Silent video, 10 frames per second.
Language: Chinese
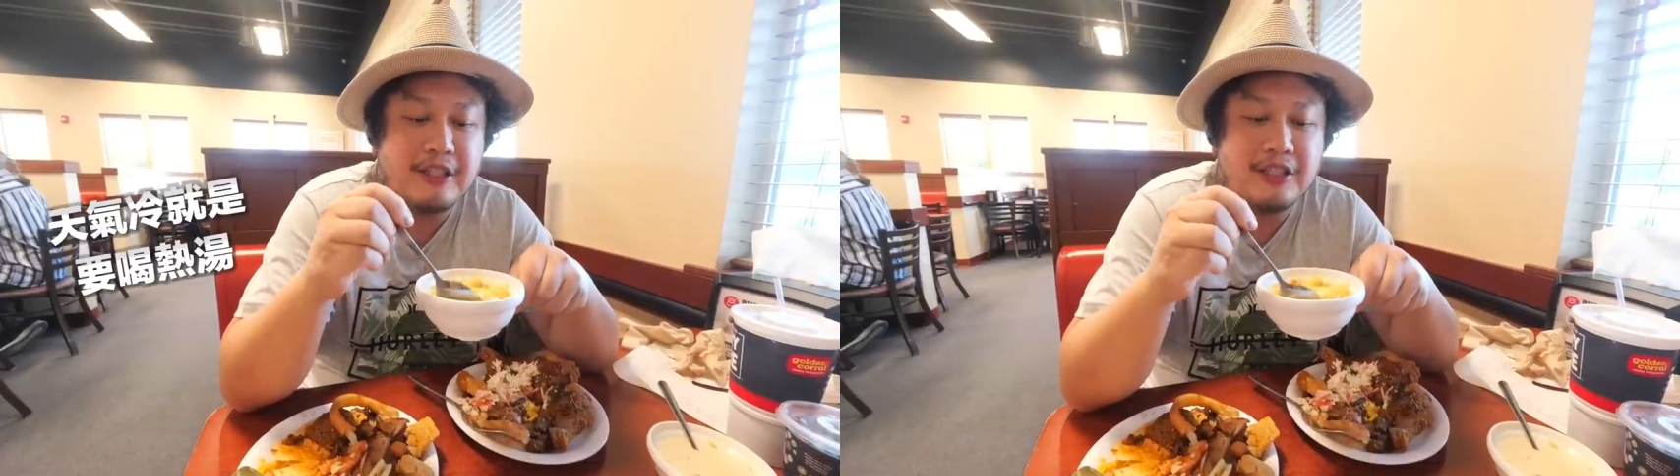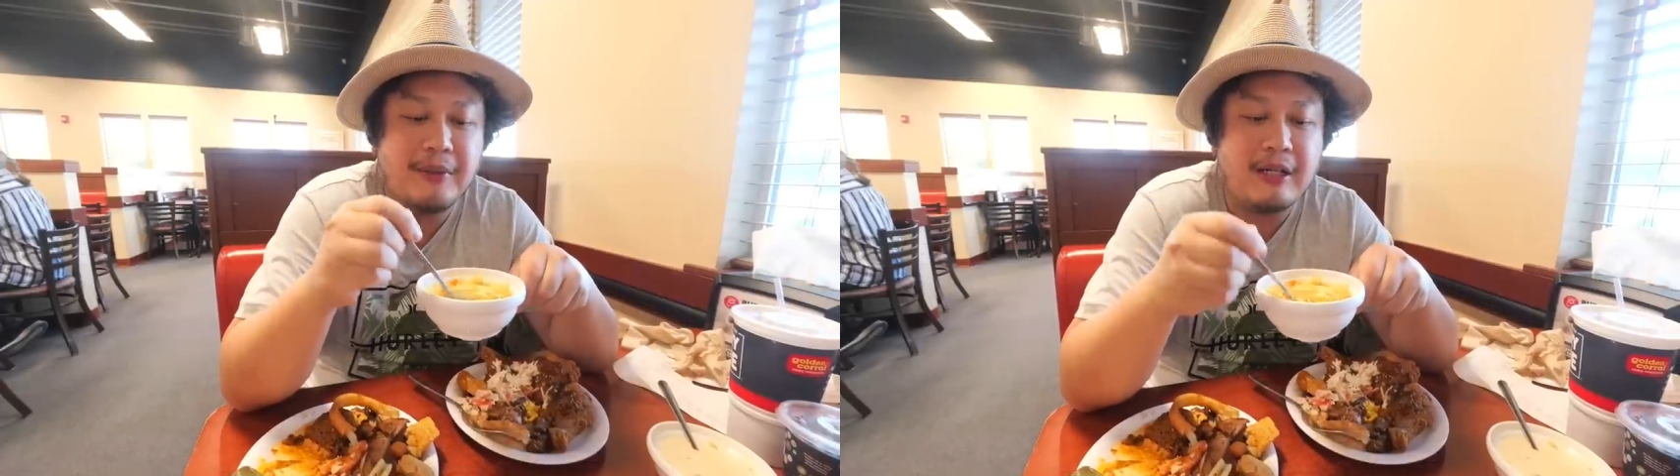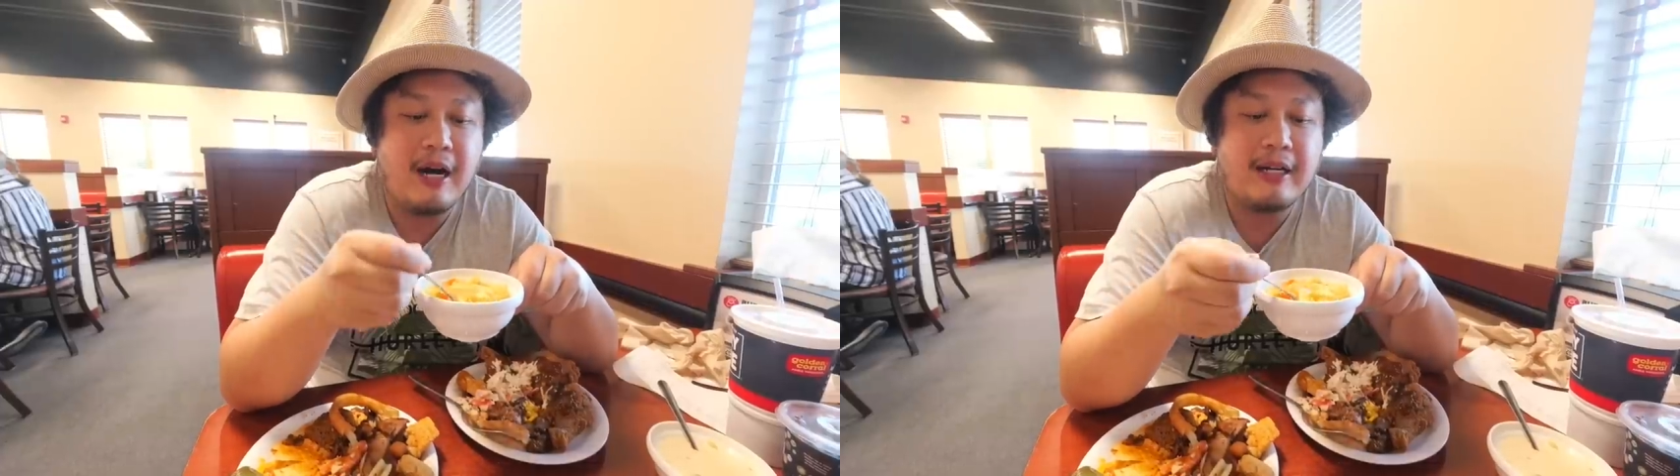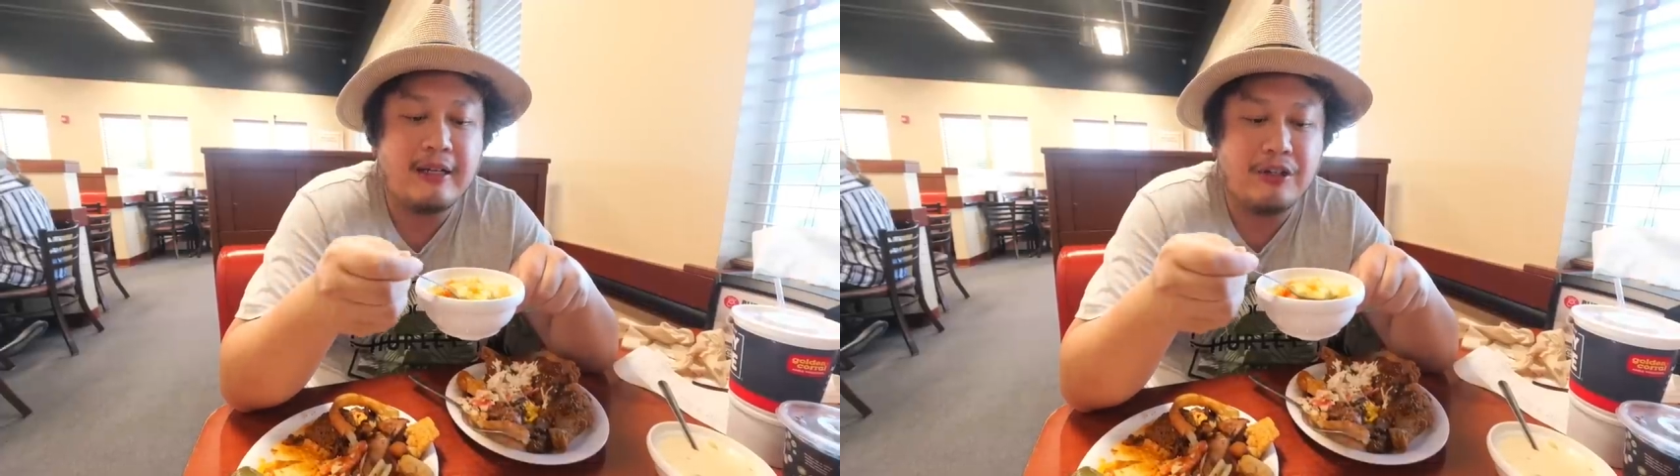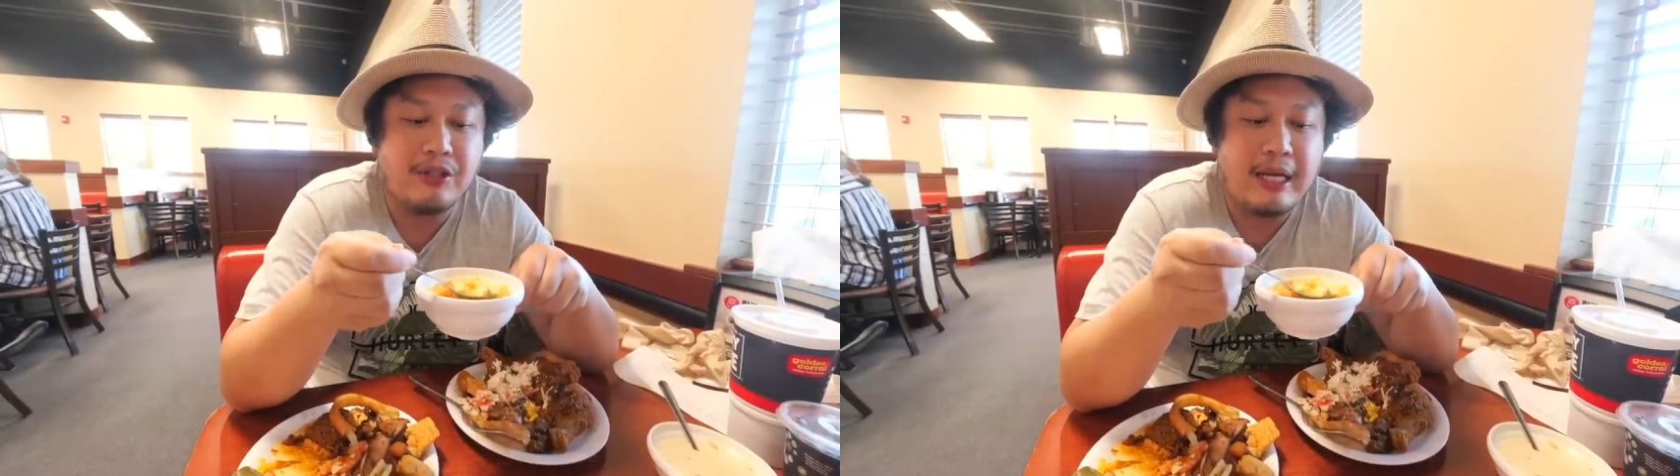那这边刚刚看
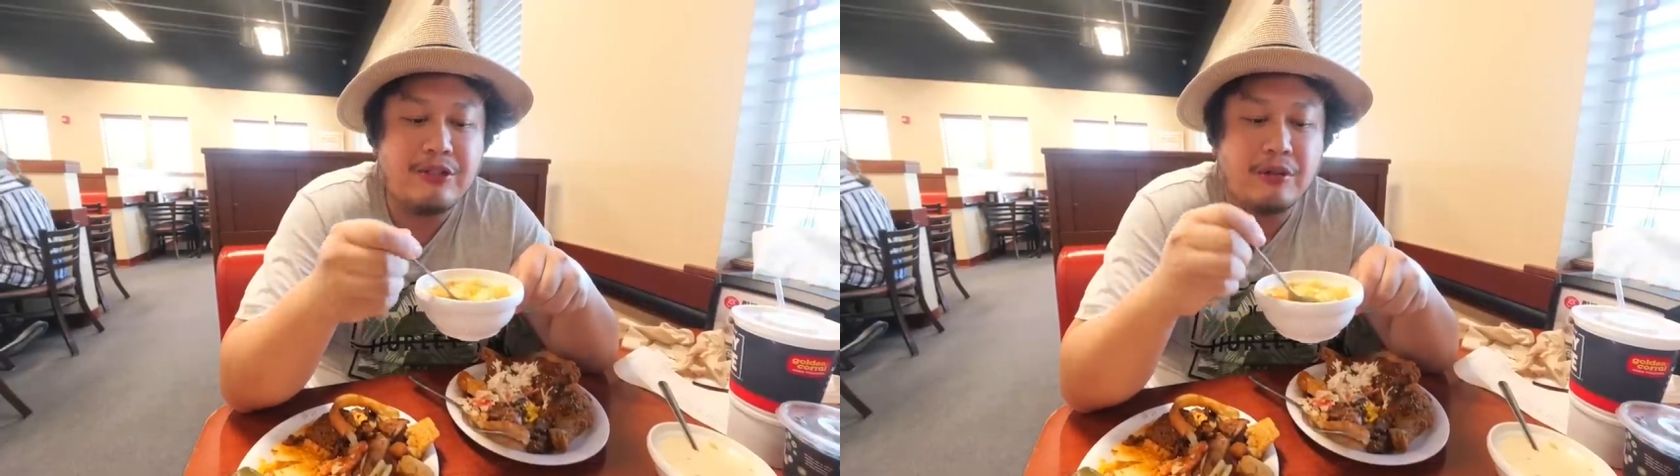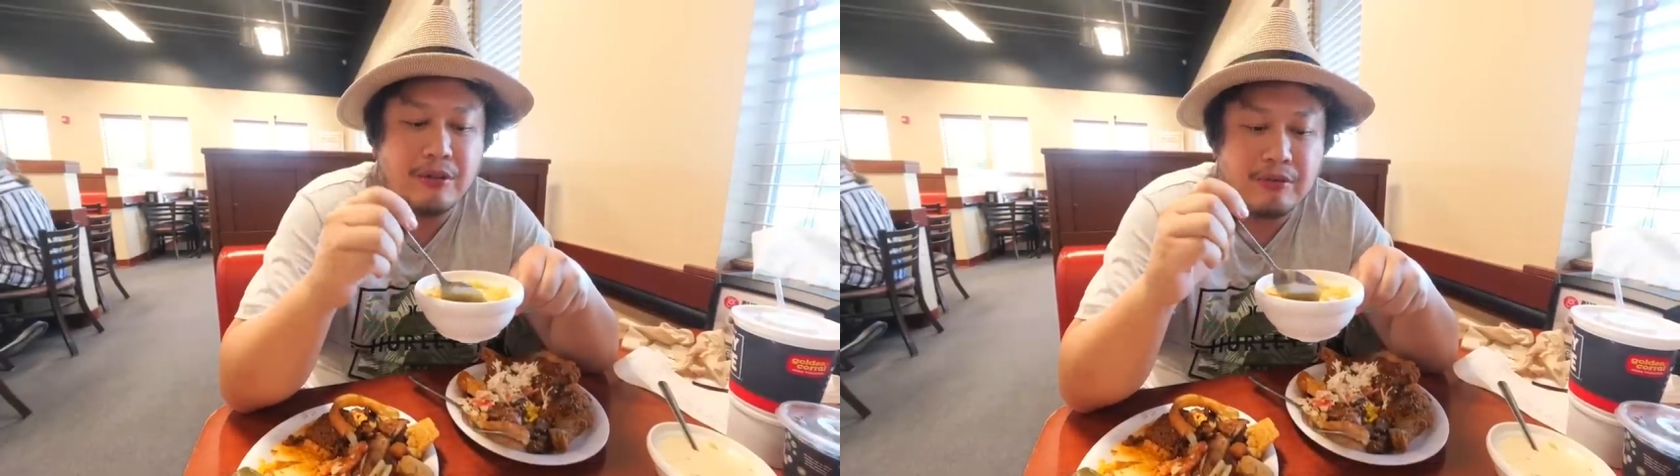到有3种浓